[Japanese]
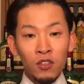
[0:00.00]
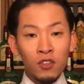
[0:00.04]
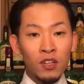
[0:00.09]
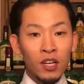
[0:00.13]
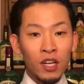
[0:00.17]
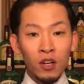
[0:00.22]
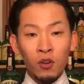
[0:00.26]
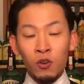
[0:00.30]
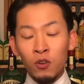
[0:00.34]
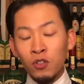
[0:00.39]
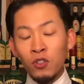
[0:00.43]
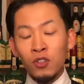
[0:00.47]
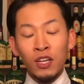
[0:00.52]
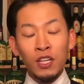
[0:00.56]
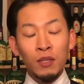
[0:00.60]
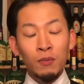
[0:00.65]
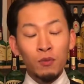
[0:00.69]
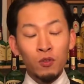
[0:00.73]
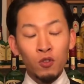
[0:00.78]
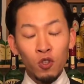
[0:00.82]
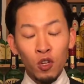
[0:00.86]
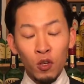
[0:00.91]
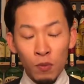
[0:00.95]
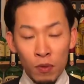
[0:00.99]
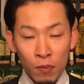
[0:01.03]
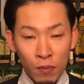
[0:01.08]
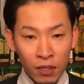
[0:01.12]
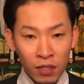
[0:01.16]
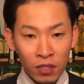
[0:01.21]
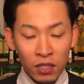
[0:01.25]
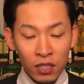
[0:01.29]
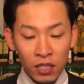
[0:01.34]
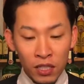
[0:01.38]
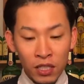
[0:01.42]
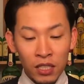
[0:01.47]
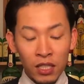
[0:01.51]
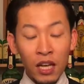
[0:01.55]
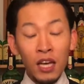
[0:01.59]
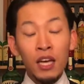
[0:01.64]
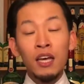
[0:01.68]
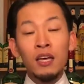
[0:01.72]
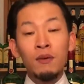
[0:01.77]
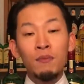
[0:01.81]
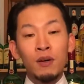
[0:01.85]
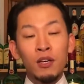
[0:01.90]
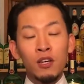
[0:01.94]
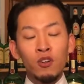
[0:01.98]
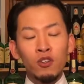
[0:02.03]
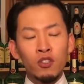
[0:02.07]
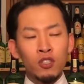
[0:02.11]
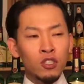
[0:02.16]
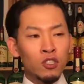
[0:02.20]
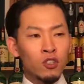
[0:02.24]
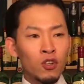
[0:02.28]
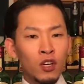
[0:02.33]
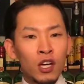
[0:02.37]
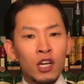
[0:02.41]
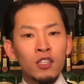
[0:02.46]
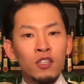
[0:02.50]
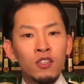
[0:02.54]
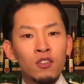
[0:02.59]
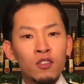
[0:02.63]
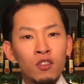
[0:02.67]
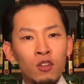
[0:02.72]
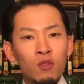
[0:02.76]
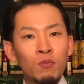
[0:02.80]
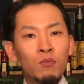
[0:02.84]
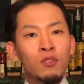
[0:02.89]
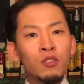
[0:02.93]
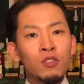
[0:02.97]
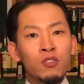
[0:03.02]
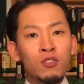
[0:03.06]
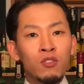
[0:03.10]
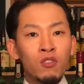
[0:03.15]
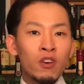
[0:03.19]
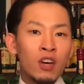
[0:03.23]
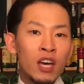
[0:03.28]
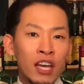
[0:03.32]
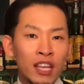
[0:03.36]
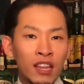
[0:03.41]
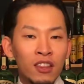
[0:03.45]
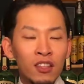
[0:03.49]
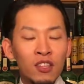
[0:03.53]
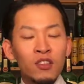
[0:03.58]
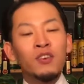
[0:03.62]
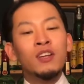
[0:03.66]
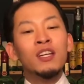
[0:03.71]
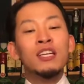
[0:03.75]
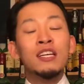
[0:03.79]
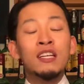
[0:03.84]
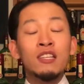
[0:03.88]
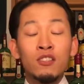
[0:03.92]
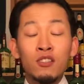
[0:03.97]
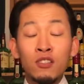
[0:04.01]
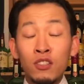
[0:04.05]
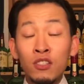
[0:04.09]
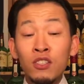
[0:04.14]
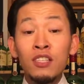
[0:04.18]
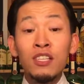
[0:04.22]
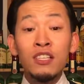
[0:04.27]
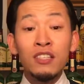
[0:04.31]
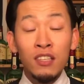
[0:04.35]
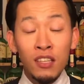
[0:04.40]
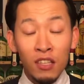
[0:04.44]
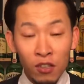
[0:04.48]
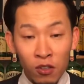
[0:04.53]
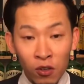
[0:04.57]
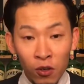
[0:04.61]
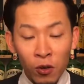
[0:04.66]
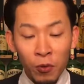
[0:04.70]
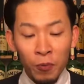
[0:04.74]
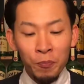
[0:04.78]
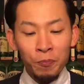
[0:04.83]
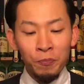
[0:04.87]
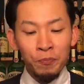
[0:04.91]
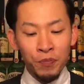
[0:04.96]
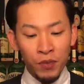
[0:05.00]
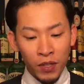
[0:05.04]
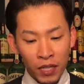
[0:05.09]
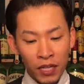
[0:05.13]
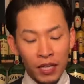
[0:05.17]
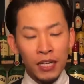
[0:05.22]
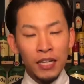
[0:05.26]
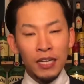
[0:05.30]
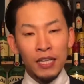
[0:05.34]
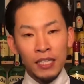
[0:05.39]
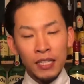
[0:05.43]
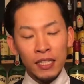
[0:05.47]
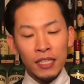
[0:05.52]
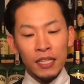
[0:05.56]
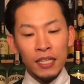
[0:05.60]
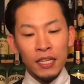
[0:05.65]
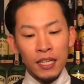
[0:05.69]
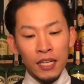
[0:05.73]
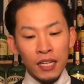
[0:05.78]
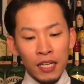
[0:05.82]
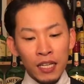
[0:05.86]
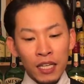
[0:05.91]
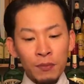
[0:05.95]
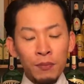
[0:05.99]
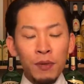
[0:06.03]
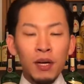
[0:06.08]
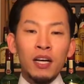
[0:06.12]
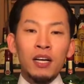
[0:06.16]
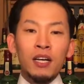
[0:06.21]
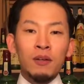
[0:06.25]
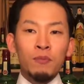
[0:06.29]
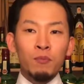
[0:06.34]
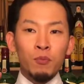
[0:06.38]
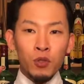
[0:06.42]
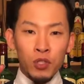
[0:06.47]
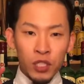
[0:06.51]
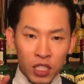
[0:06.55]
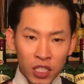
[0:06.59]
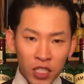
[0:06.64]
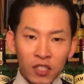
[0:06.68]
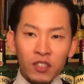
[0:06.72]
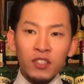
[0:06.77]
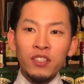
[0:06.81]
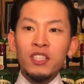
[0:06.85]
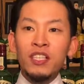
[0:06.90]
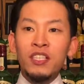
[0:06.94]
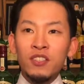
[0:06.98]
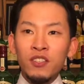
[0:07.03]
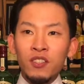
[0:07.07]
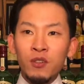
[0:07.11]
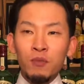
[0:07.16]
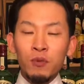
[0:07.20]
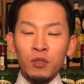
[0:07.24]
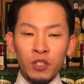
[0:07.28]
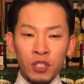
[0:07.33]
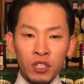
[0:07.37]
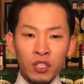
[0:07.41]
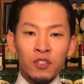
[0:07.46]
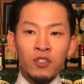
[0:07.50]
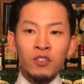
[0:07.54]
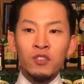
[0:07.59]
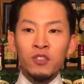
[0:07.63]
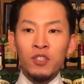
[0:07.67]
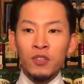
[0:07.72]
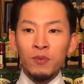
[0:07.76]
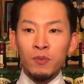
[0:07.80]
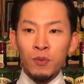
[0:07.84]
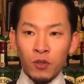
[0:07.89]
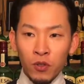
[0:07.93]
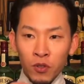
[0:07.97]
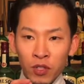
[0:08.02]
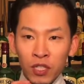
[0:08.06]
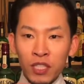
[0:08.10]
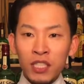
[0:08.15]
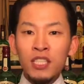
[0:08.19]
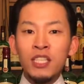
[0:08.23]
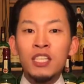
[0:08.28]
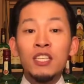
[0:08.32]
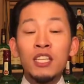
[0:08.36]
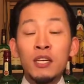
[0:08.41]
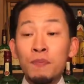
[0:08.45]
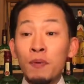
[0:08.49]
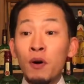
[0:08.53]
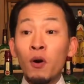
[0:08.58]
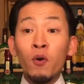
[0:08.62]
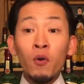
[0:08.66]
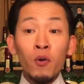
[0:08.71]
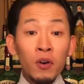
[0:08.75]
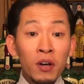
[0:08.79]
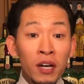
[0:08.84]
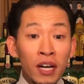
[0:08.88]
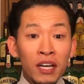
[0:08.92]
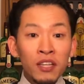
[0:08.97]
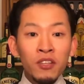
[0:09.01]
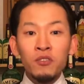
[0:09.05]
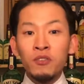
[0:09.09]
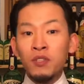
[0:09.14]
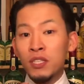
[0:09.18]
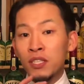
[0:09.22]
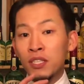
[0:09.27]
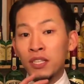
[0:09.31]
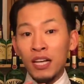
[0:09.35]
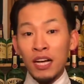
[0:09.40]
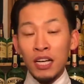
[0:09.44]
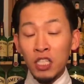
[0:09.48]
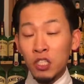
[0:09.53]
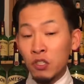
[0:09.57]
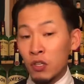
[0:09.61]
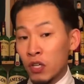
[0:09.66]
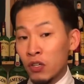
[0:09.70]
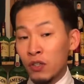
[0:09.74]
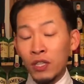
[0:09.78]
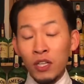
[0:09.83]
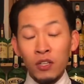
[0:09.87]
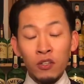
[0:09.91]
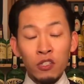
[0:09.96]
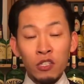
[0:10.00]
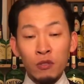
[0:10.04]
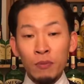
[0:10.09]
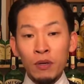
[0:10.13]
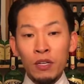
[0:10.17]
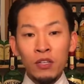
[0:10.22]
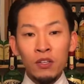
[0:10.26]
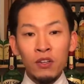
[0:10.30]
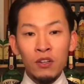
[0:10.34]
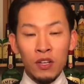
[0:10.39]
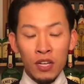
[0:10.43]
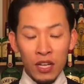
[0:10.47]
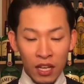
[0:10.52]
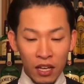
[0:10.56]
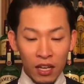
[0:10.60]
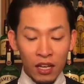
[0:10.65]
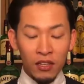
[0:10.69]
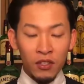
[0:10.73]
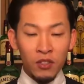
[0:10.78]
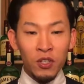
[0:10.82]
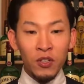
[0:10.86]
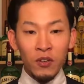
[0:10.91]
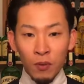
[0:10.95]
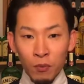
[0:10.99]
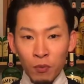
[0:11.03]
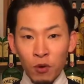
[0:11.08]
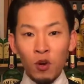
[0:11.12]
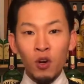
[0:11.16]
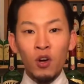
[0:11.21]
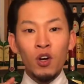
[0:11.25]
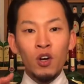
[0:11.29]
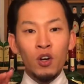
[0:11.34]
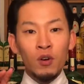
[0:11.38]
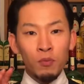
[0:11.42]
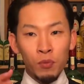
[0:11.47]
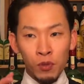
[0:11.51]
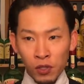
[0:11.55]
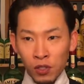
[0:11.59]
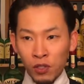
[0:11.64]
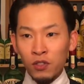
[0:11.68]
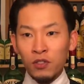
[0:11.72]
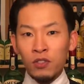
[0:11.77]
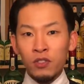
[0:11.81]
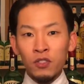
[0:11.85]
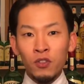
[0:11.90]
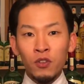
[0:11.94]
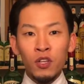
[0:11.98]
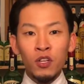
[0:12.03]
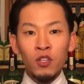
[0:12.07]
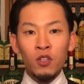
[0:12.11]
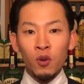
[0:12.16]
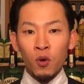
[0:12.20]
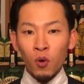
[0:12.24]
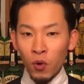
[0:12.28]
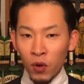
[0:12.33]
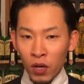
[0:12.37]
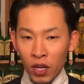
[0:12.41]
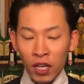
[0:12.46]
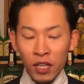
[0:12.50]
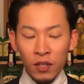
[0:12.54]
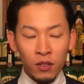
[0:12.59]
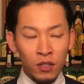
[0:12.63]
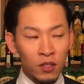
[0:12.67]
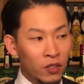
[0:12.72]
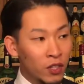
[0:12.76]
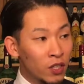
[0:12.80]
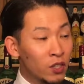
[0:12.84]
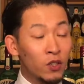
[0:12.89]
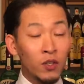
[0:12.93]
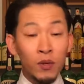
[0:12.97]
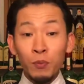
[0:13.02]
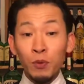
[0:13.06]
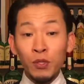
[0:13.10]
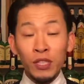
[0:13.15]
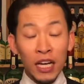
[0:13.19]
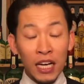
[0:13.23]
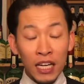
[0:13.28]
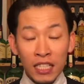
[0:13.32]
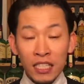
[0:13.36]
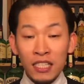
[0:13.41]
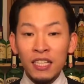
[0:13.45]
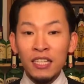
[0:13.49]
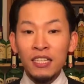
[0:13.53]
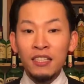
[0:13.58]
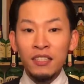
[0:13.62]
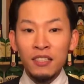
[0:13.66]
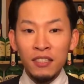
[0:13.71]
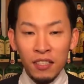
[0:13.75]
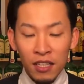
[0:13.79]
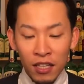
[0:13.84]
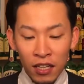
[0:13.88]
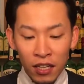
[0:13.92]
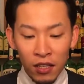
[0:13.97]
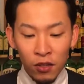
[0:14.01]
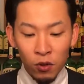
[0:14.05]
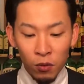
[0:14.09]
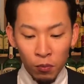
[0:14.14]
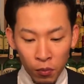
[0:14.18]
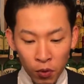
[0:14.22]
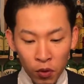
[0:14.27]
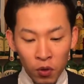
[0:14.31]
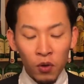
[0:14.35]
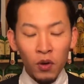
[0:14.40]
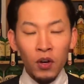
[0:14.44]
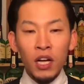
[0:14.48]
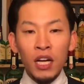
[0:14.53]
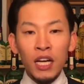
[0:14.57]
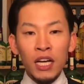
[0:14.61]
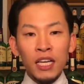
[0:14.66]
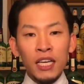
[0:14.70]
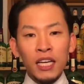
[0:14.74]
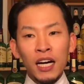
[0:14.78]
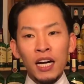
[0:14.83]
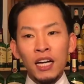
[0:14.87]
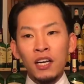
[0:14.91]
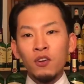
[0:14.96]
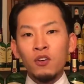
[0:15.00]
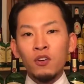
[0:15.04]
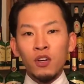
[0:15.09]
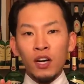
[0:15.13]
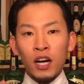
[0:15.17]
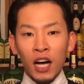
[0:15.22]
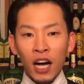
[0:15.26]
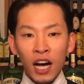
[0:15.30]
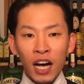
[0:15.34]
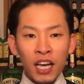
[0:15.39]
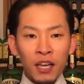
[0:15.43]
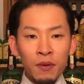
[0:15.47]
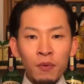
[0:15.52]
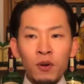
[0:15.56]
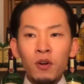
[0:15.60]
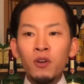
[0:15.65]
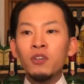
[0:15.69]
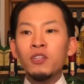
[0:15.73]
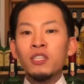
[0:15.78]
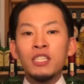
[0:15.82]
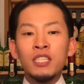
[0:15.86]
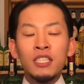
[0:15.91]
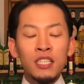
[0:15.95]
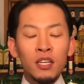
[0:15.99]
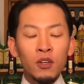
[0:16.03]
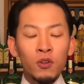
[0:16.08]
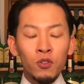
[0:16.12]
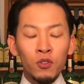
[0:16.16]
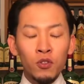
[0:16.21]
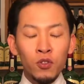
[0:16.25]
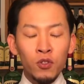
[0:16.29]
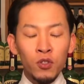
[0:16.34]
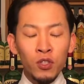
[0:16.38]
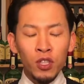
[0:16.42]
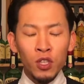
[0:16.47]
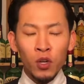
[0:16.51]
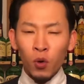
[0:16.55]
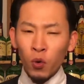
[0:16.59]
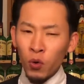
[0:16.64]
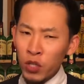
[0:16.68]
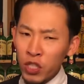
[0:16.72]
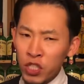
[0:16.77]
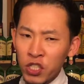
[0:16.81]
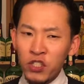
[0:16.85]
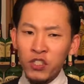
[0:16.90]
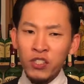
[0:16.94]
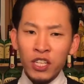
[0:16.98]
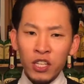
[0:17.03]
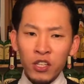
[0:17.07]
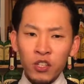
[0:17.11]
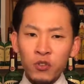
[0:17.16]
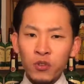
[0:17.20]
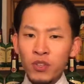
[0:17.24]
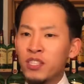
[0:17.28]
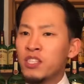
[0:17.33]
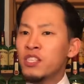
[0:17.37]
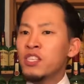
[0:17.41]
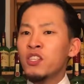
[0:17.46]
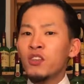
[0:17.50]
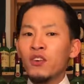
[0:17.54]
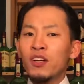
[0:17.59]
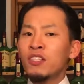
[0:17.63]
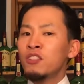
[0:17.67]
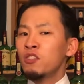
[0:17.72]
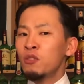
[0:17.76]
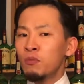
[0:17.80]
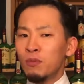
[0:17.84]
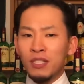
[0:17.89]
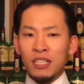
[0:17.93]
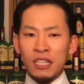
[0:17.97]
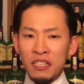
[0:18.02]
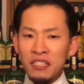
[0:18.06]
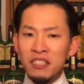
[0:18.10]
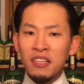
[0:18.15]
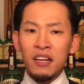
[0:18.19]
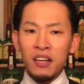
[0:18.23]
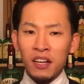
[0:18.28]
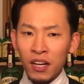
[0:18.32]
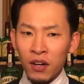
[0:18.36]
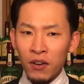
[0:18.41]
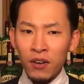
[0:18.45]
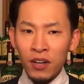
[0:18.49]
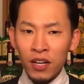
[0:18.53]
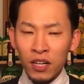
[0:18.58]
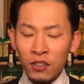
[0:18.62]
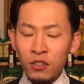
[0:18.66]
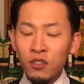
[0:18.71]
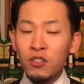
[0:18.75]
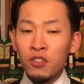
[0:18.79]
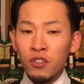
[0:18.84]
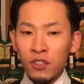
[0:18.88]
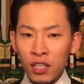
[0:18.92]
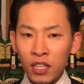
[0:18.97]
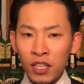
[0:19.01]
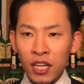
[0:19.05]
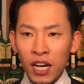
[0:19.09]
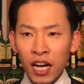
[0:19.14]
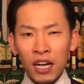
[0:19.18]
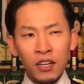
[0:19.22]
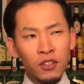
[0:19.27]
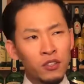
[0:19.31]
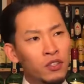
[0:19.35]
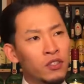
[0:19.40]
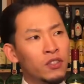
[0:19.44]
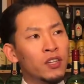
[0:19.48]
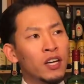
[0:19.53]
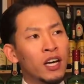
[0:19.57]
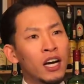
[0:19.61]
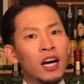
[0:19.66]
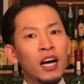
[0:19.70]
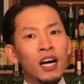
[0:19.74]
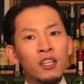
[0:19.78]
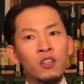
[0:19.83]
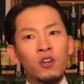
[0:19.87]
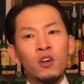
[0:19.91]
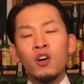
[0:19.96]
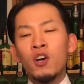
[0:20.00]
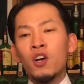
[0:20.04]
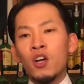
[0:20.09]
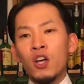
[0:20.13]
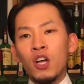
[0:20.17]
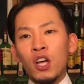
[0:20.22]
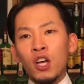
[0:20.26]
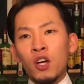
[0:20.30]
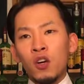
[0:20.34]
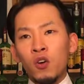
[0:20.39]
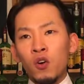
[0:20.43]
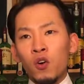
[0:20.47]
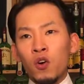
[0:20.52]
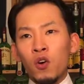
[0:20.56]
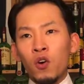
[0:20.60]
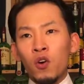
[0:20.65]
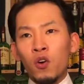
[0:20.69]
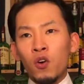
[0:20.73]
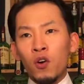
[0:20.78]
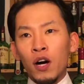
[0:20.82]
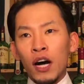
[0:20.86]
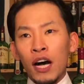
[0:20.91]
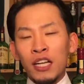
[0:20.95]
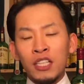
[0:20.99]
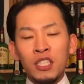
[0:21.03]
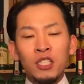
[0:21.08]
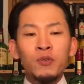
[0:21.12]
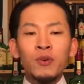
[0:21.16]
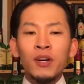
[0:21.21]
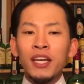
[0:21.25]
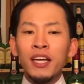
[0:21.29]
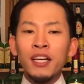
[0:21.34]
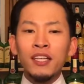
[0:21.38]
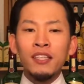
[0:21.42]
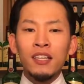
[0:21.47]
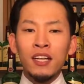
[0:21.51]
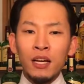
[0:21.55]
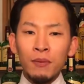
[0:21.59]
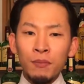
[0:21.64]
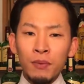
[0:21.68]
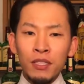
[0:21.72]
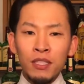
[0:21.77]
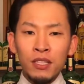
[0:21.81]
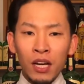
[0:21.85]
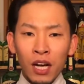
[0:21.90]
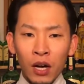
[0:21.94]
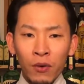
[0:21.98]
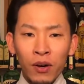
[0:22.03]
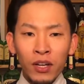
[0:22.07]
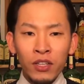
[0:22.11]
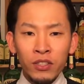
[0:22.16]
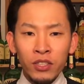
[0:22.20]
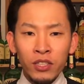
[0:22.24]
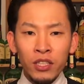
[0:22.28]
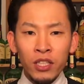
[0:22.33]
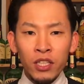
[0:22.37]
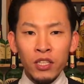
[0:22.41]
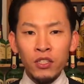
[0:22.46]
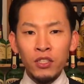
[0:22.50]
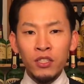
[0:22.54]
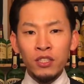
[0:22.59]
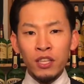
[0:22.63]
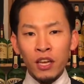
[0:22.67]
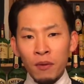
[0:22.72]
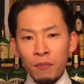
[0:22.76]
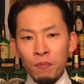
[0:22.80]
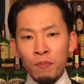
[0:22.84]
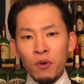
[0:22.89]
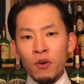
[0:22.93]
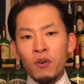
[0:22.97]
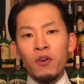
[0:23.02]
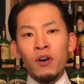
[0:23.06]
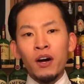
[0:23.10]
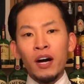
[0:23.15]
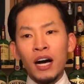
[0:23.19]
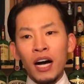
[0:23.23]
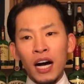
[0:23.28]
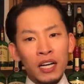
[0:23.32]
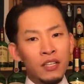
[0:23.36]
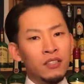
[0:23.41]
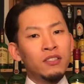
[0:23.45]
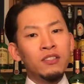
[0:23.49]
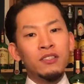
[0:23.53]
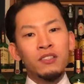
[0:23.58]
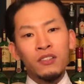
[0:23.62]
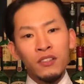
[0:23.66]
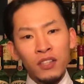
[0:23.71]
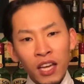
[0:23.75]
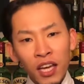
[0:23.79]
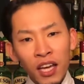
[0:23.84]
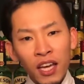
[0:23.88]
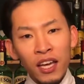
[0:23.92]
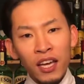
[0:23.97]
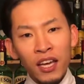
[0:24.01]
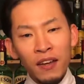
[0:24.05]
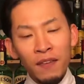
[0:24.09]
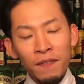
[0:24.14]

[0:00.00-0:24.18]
とかロックとかでも飲みますしね、まあ、よくストレートで飲むとえって言われたりするんですけどはい。でまあ、もちろんですよもちろんそれもウイスキーのやっぱ本来のウイスキーの味わいを楽しめるのでそれはもうもちろんストレートストレートはもう大事なんですけれどもやはりこのハイボールにしたことによって美味しくなるウイスキーとかっていうのも全然変わるんですよねあるというかあとこう味わい方がまず変わるっていう点もあるんですよね。